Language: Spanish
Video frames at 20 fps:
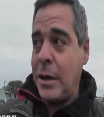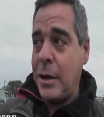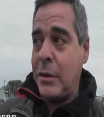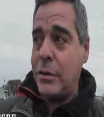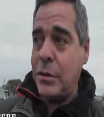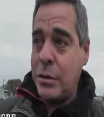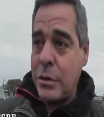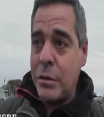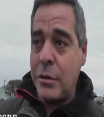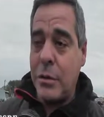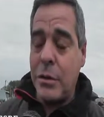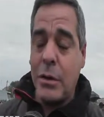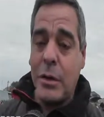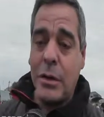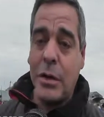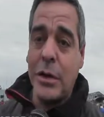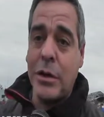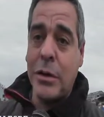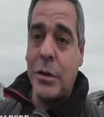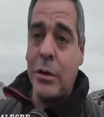a nosotros nos
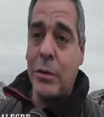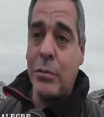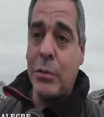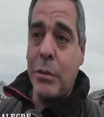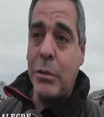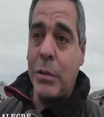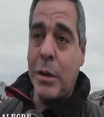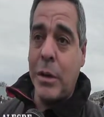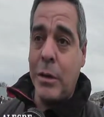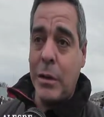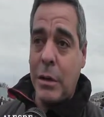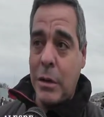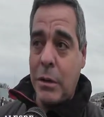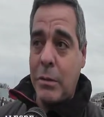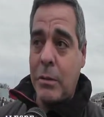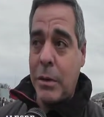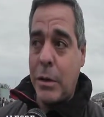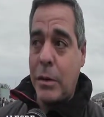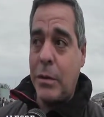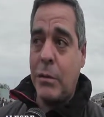está yendo muy bien y
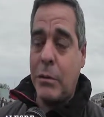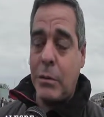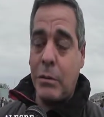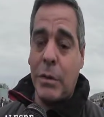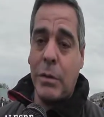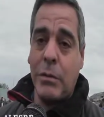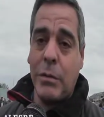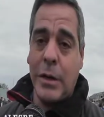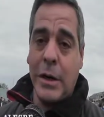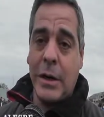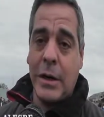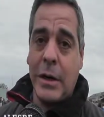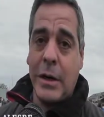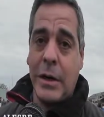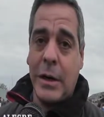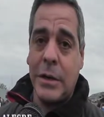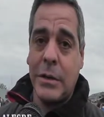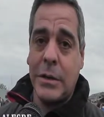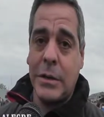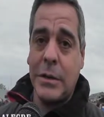bueno, con
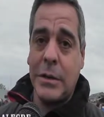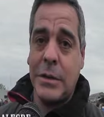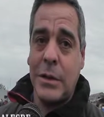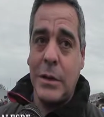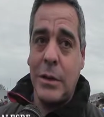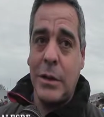nuevas,